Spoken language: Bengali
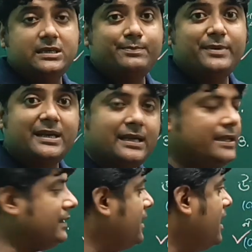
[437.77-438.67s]

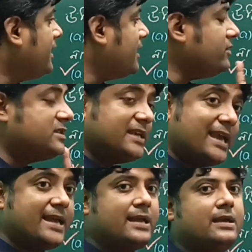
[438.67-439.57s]
জিব্বেরেলিন কারণ
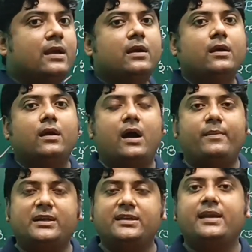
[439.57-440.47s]
যে
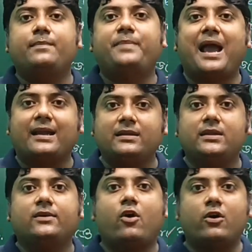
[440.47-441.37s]
আমাদের
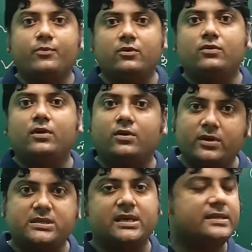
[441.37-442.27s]
প্রাকৃতিক হরমোনগুলো
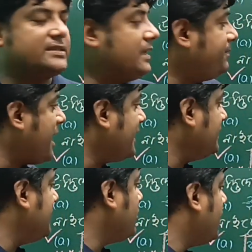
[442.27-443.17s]
রয়েছে সেই
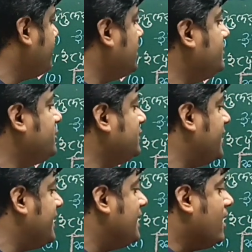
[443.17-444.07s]
প্রাকৃতিক হরমোনের
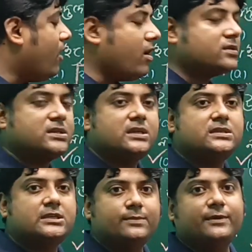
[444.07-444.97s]
মধ্যে অক্সিন
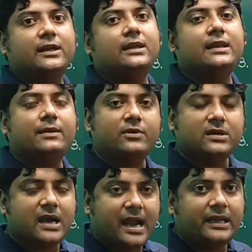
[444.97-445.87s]
জিব্রেলিন
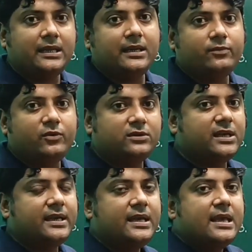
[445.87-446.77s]
এবং কাইনিনের
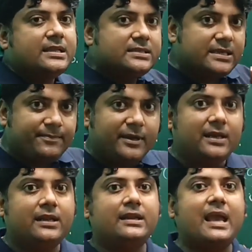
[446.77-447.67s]
মধ্যে
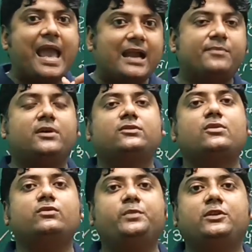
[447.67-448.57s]
জিব্রেলিন
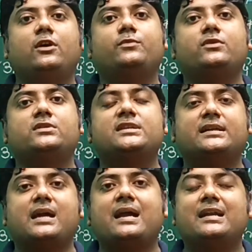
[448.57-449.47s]
একমাত্র উদ্ভিদ হরমোন
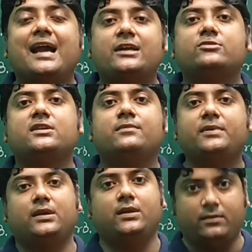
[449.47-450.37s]
যেটা
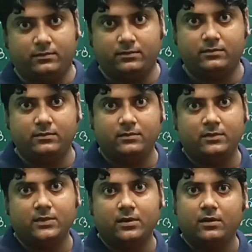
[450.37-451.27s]
নাইট্রোজেনবিহীন
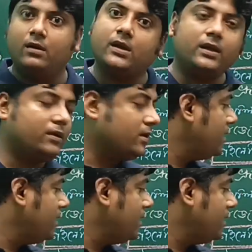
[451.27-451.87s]
ওকে